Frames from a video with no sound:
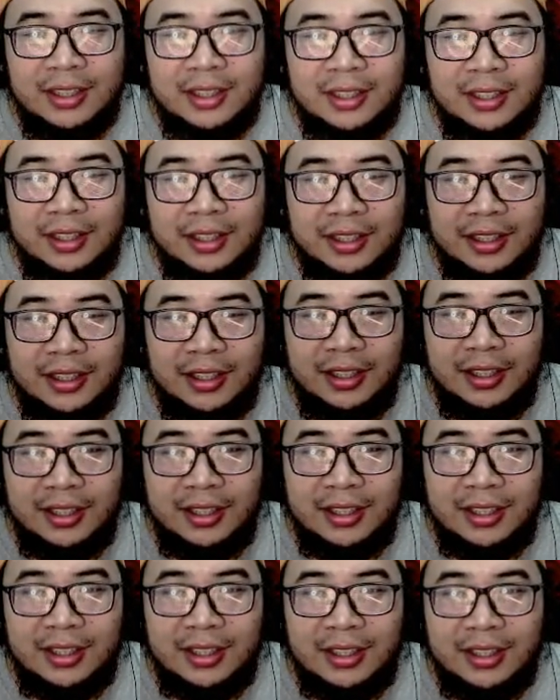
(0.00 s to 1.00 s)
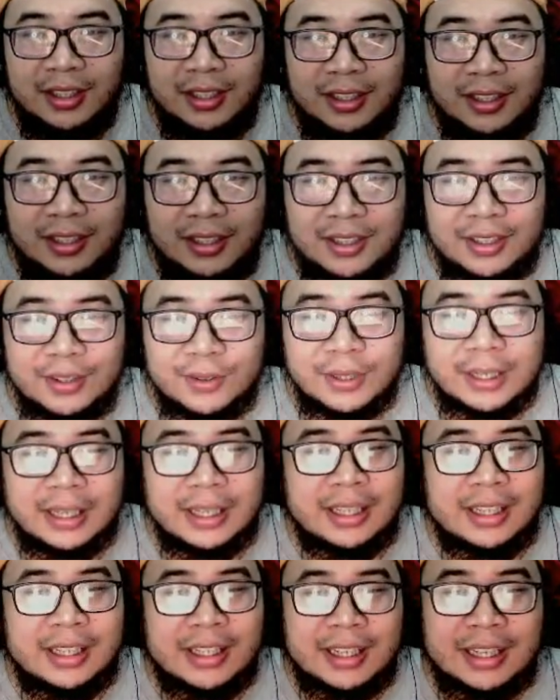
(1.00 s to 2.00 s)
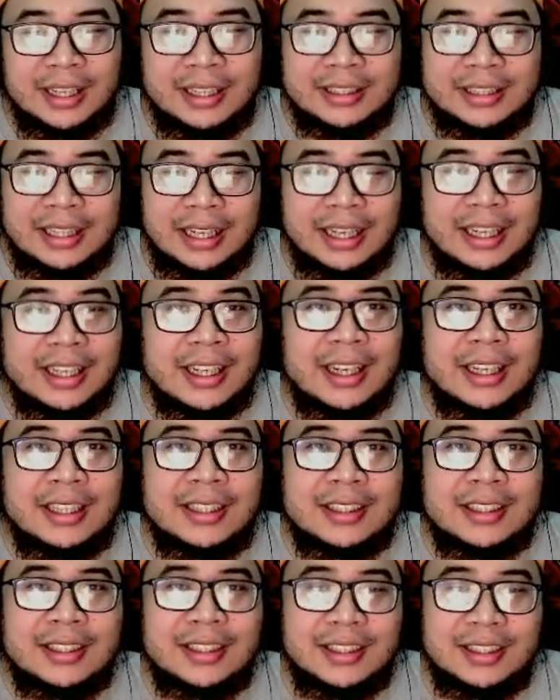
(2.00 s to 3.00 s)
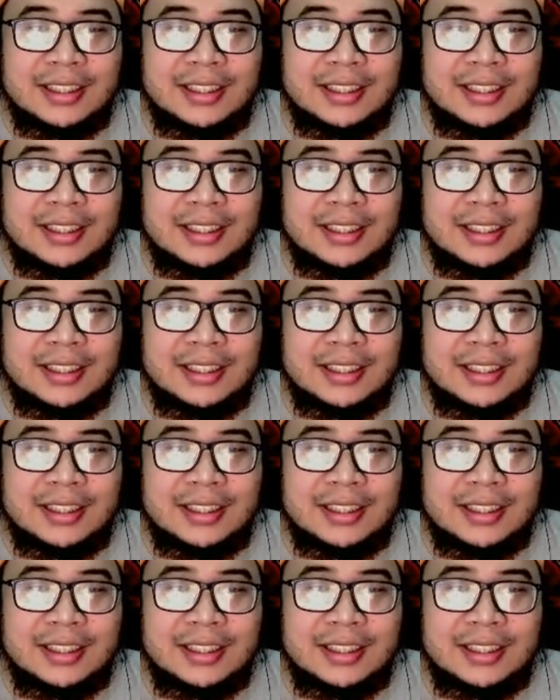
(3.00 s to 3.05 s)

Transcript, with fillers: Wah ini keren sekali guys